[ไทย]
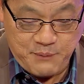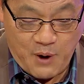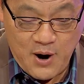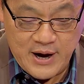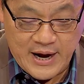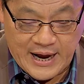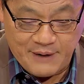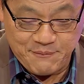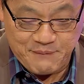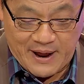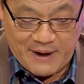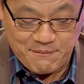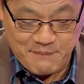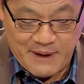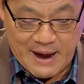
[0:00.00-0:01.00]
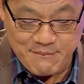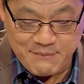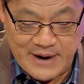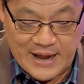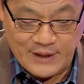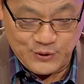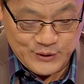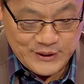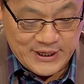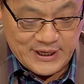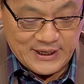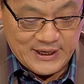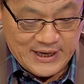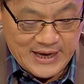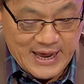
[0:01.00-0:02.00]
ป้องกันปราบปรามการทุจ
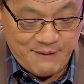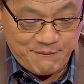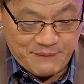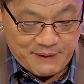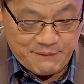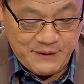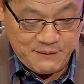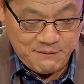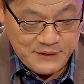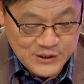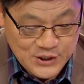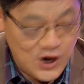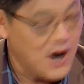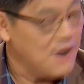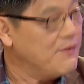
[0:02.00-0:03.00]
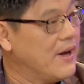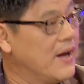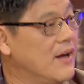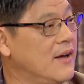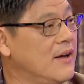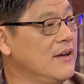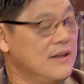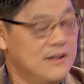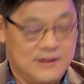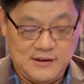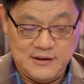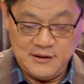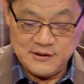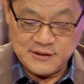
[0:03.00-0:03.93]
ริตและประพฤติมิชอบเชิญใครบ้าง